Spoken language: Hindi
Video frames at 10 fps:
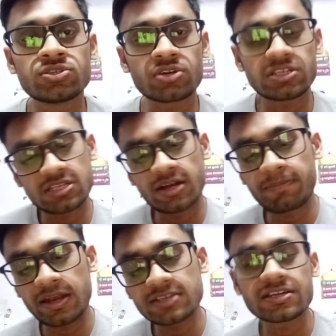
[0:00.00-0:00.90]
जो कि सन,
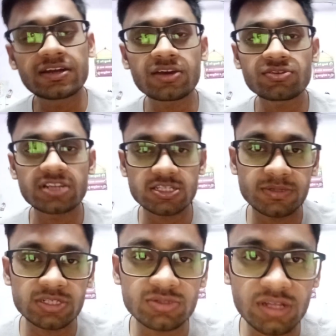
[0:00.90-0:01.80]
पहले संडे को दस
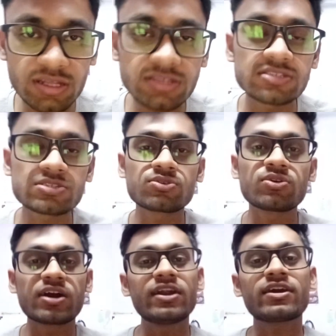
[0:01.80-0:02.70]
बजे होता था
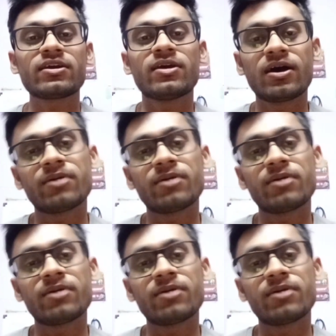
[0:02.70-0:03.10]
जिसको करके